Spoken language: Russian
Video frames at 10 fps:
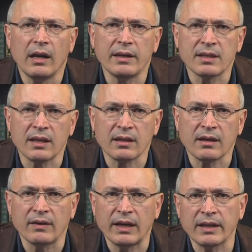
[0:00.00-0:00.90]
лейтенант
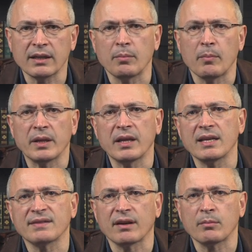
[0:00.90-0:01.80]
Коваленко,
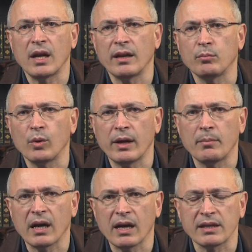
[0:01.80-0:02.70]
попадая из формально более
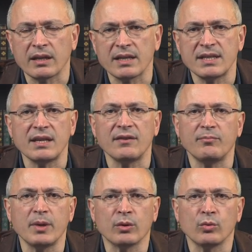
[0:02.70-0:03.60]
богатой России в
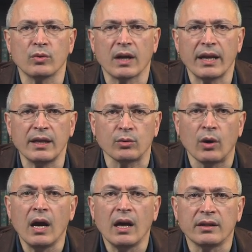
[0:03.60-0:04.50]
бедную Украину,